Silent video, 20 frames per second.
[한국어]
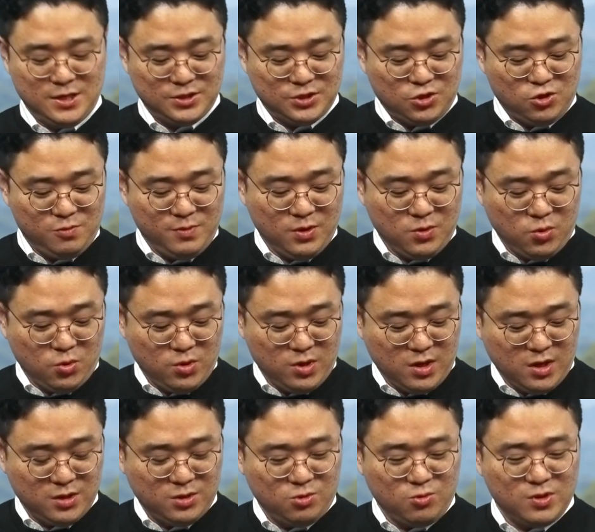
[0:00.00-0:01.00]
처음에
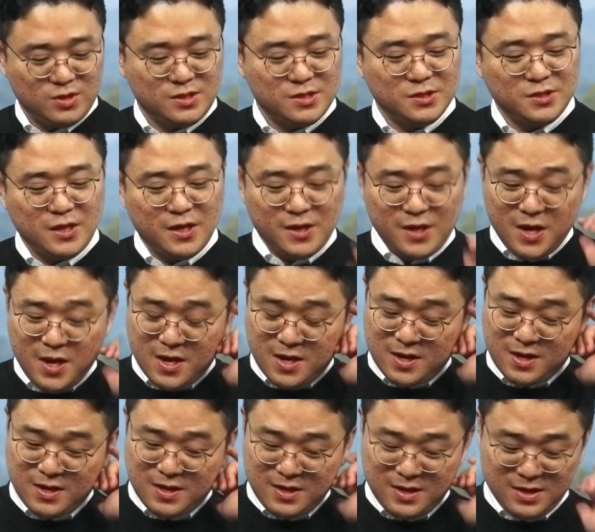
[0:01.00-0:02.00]
코로나가 들어왔을 때에